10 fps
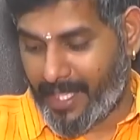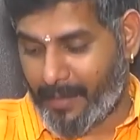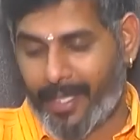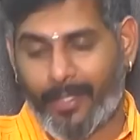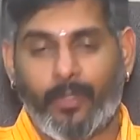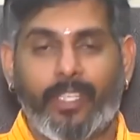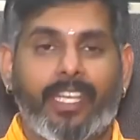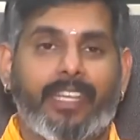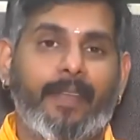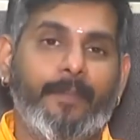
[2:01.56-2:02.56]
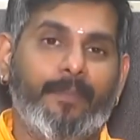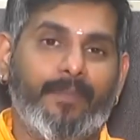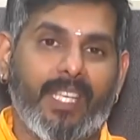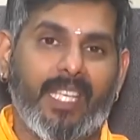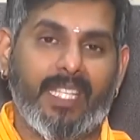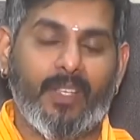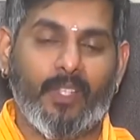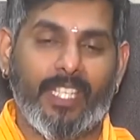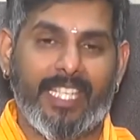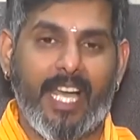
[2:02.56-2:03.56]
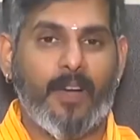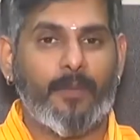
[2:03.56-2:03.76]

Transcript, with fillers: ஏற்கனவே நான் சொல்லியிருக்கேன் இருந்தாலும் உங்களுக்கு